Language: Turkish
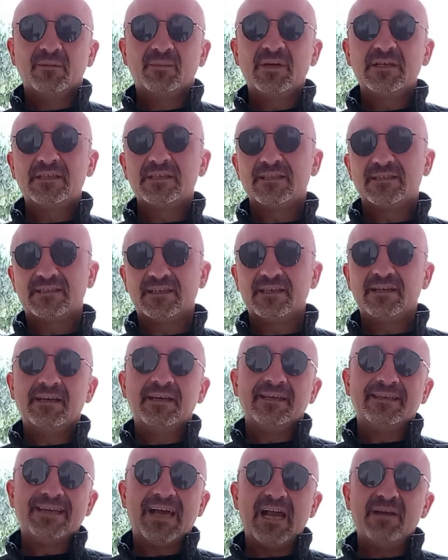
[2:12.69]
Başınıza
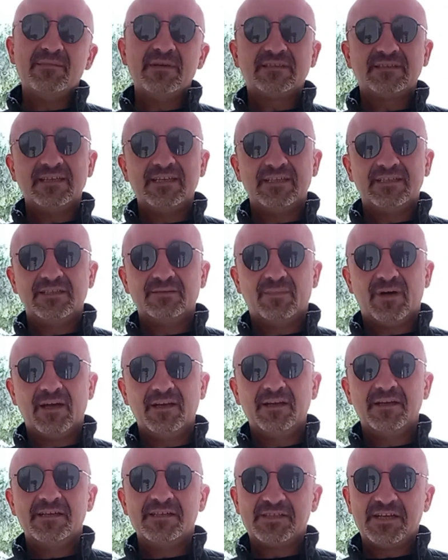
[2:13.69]
gelmesi
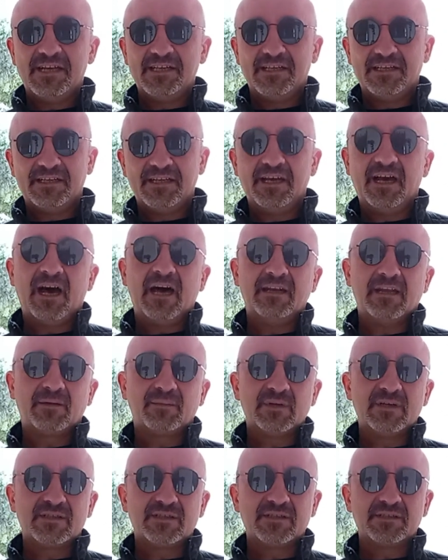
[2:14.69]
ihtimal şeyleri
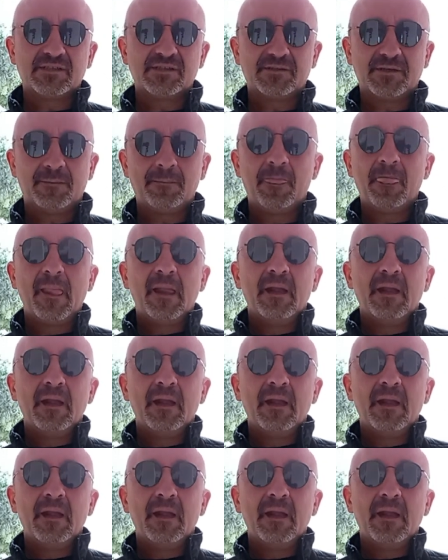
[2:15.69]
anlatmaya çalışacağım.